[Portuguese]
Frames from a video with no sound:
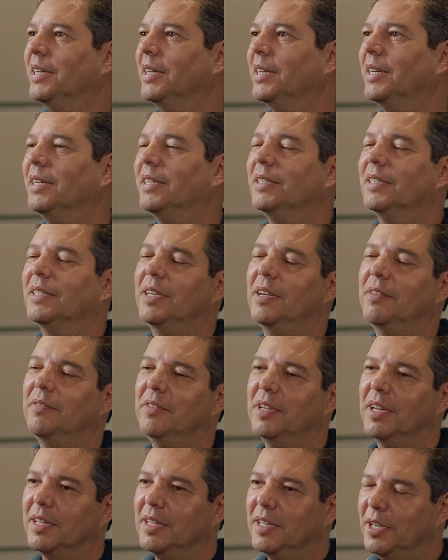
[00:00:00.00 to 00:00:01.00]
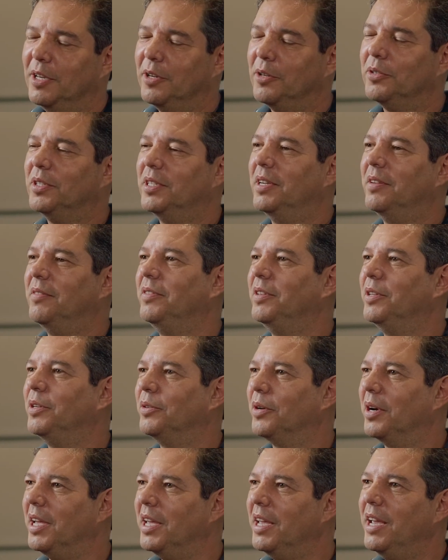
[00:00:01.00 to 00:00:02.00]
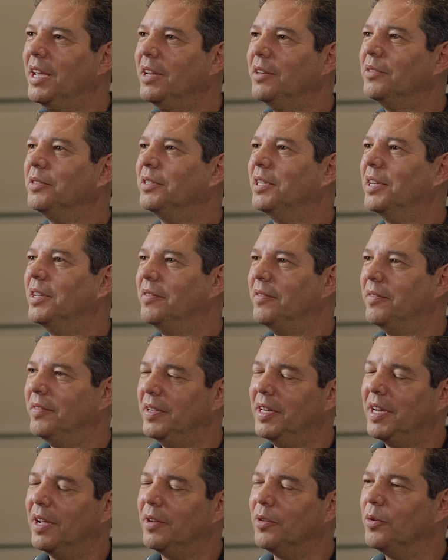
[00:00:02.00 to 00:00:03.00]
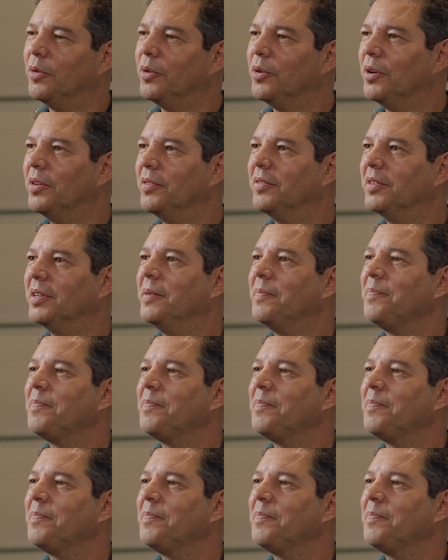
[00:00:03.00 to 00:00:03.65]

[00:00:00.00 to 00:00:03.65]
né, servir a Deus, servir o reino, servir a noiva,